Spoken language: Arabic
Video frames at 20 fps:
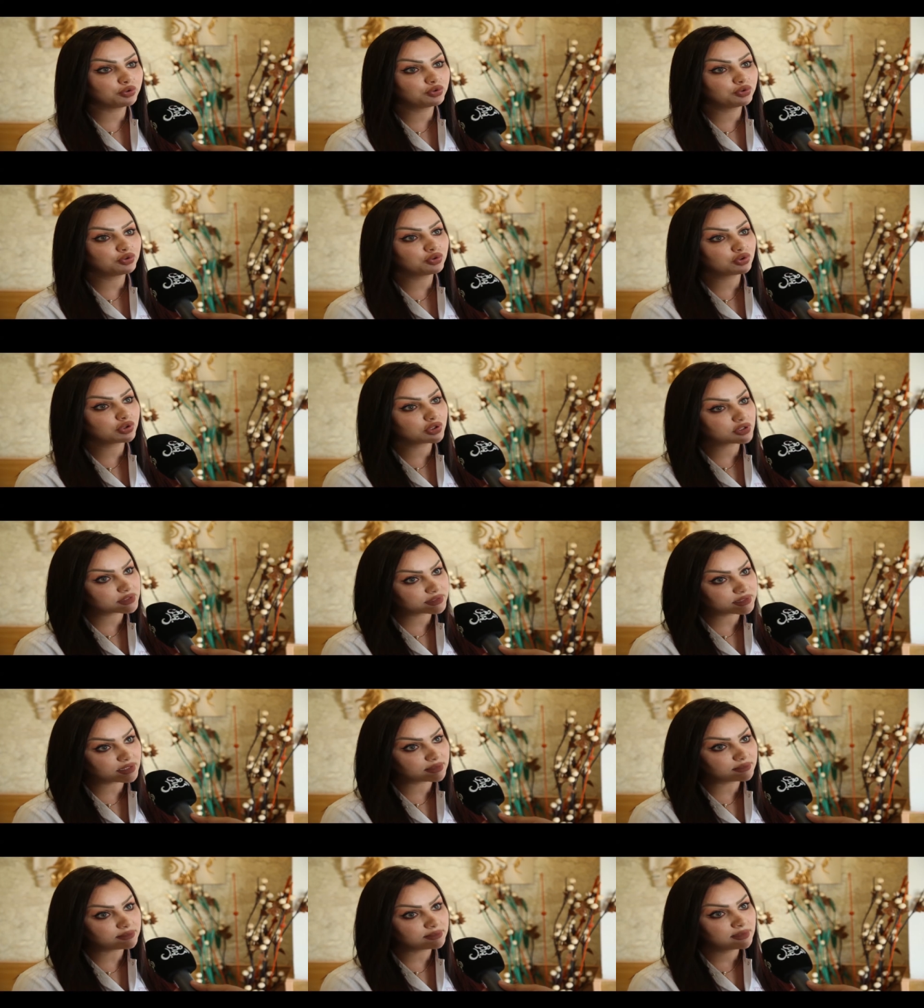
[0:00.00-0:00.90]
يدخلون
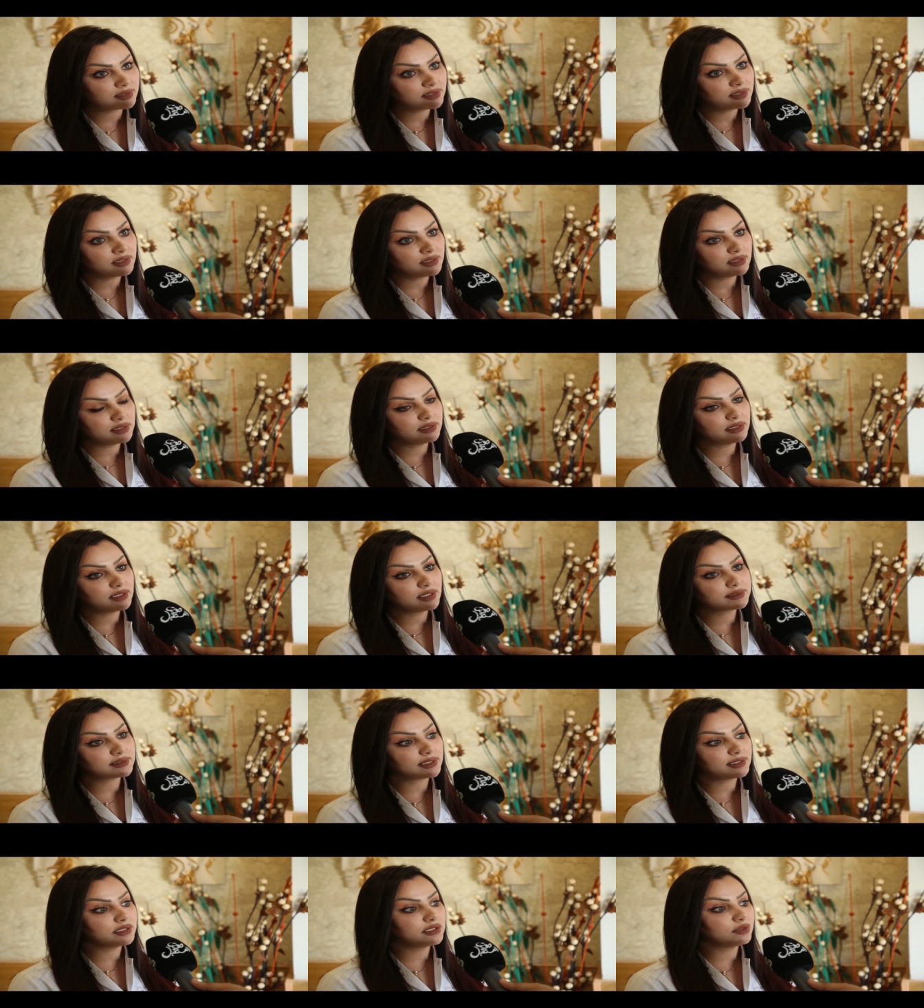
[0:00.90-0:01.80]
كورسات
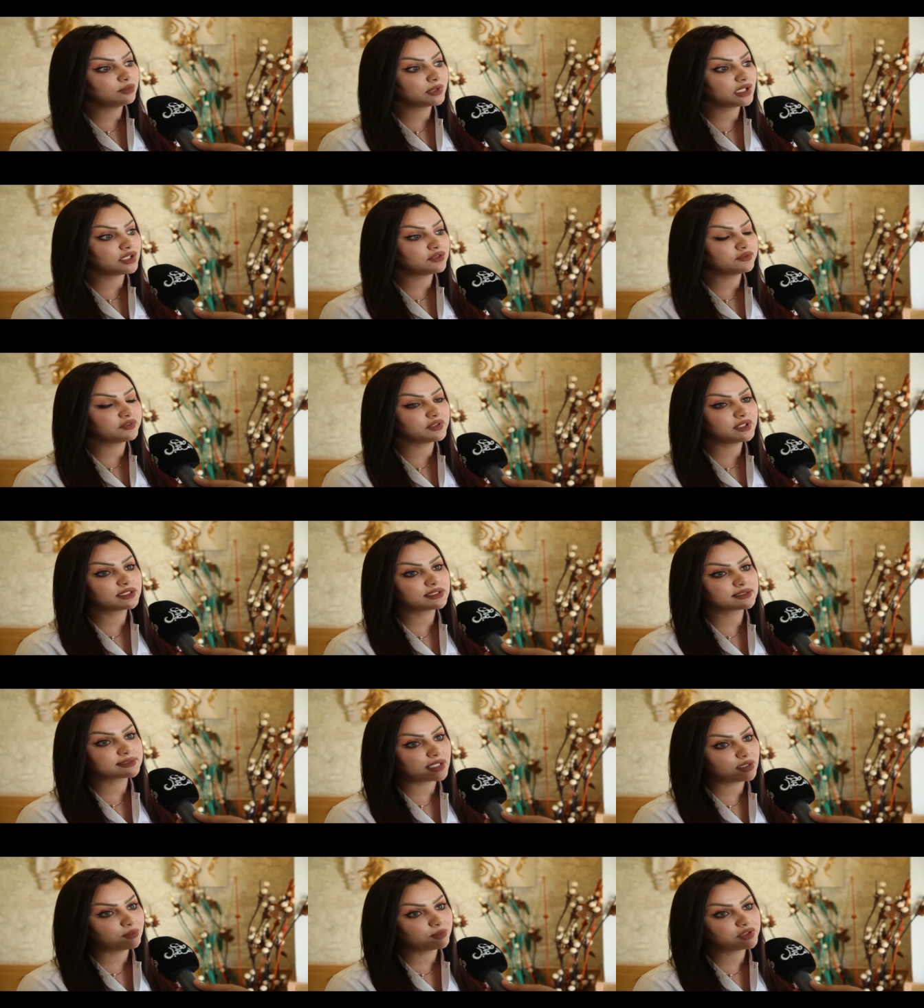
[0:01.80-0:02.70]
اللي هي تعليم كيفيه
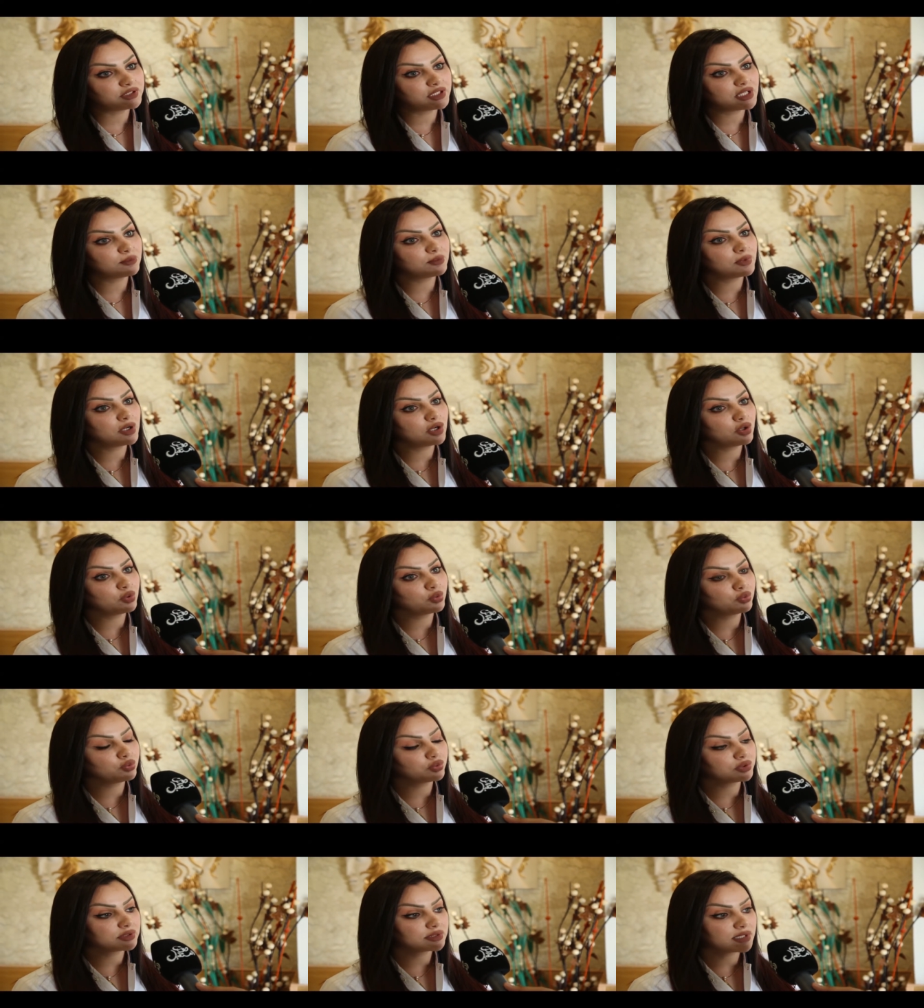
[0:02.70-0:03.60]
سحب الدم
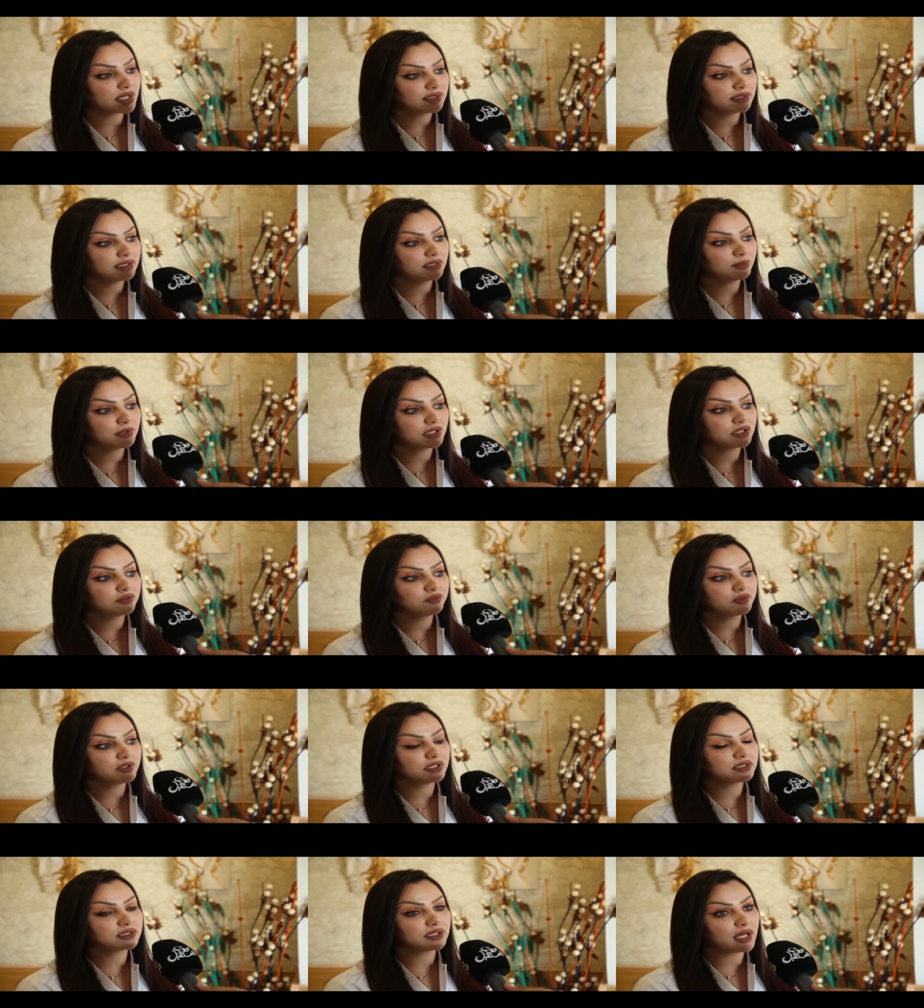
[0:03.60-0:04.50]
او تعليم
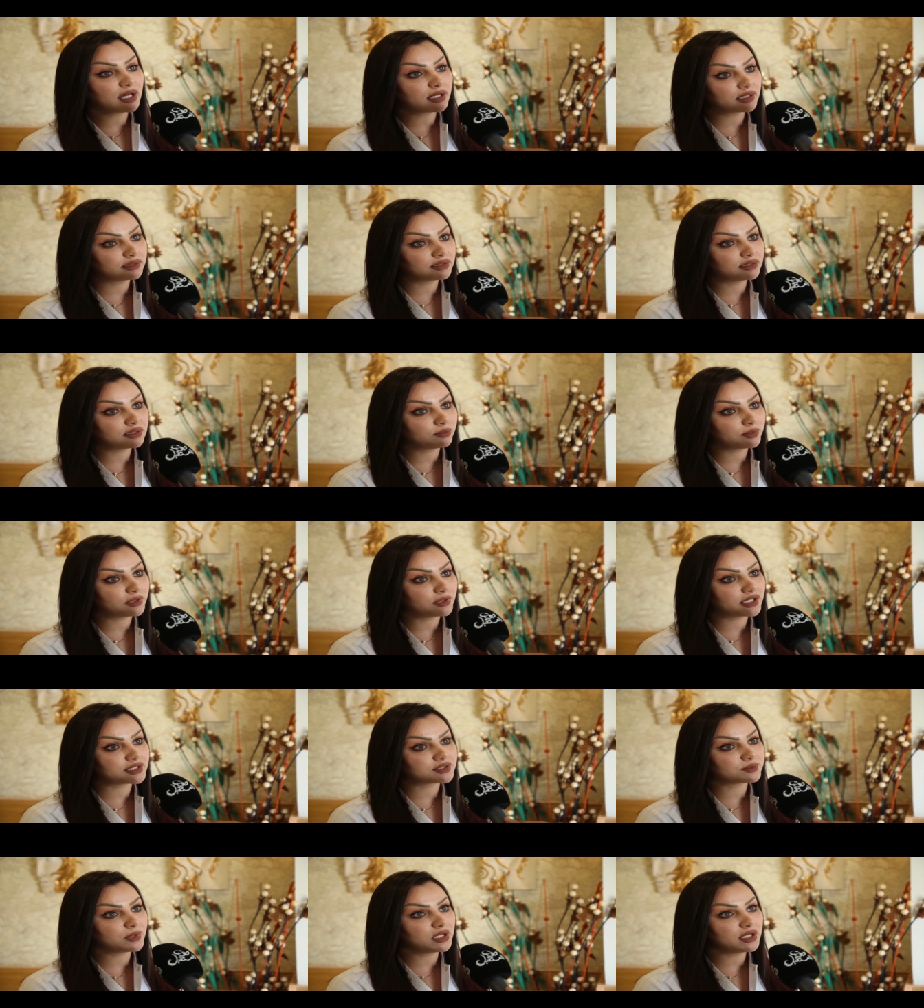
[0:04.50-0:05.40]
كيفيه حقن
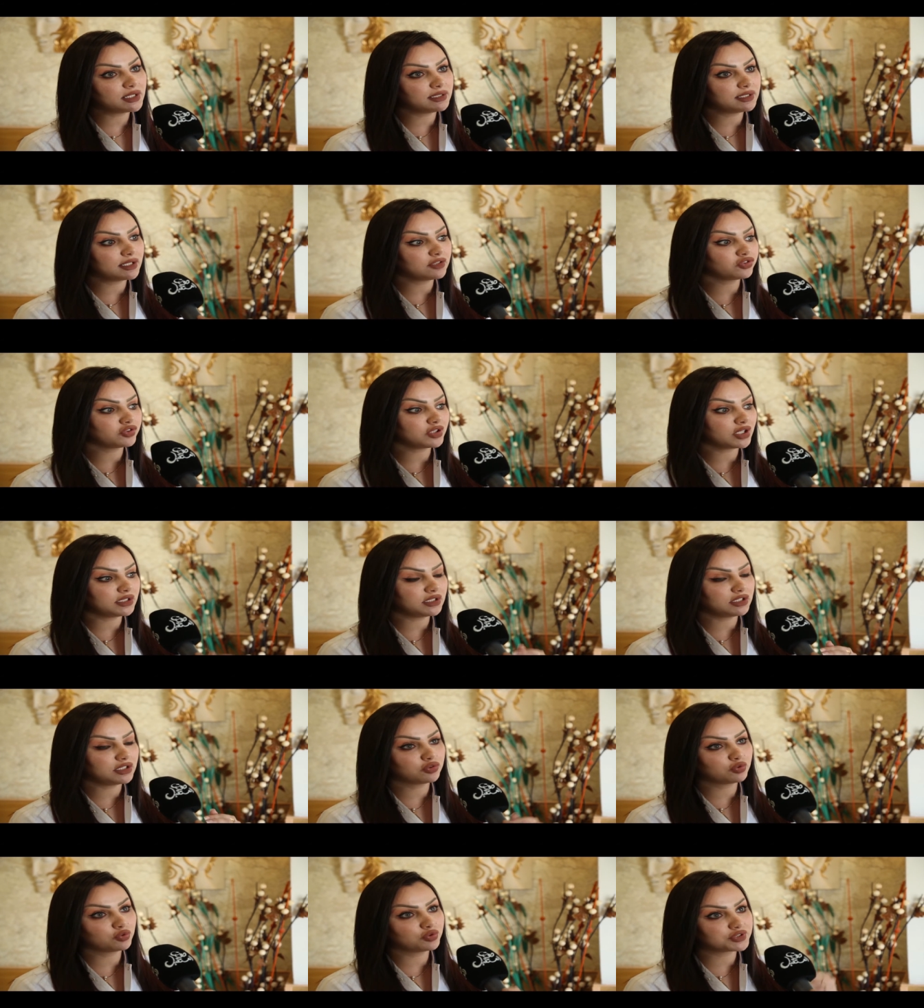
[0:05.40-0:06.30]
البلازما هاي الاشياء
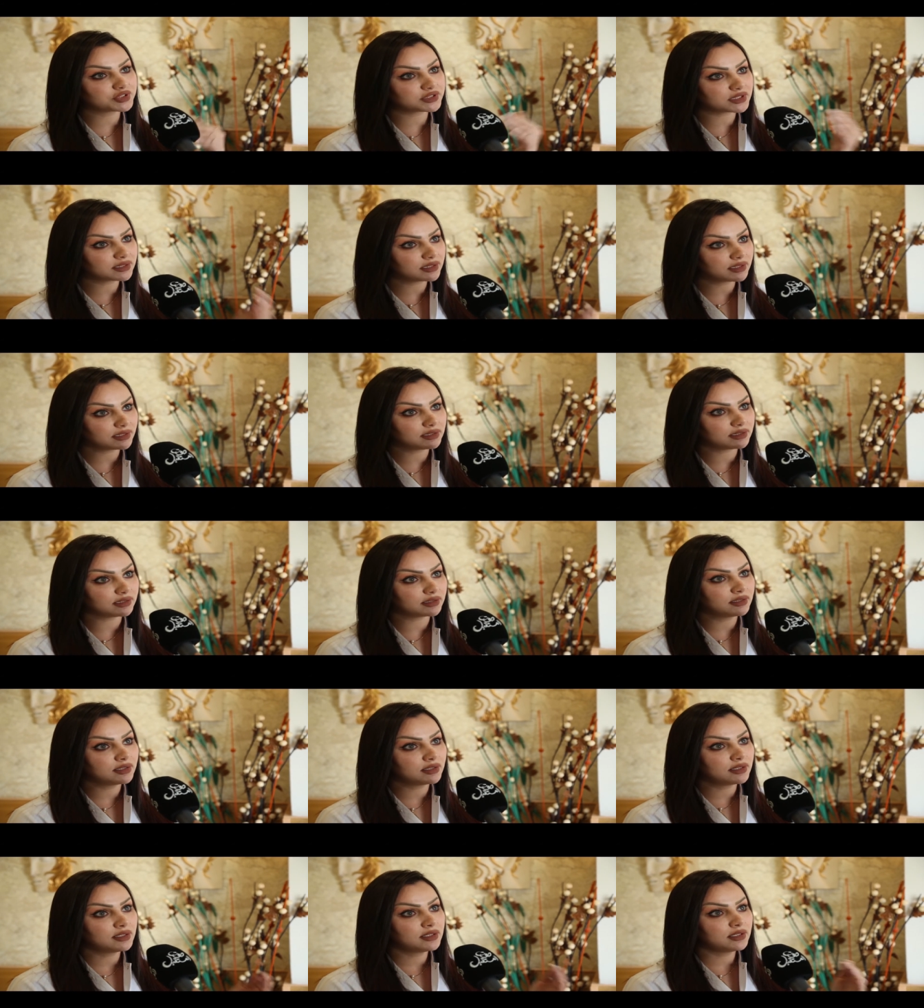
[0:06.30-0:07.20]
اللي تكون
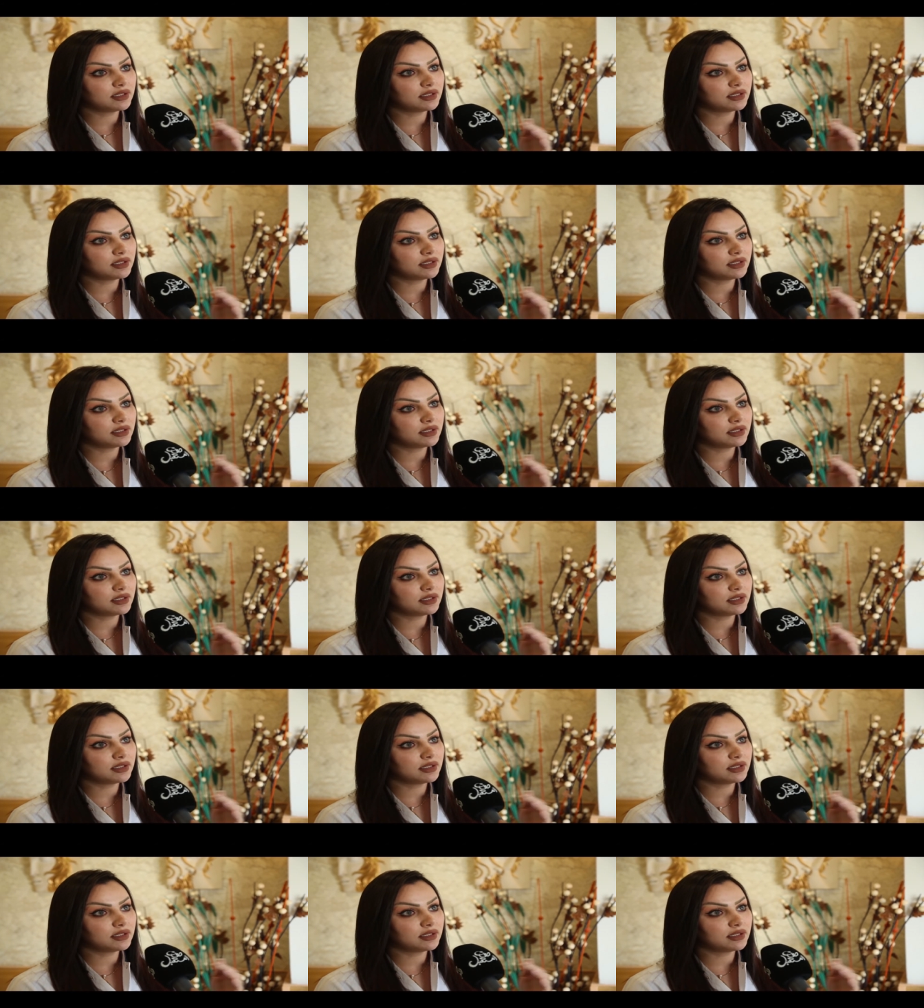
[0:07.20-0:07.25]
سطحيه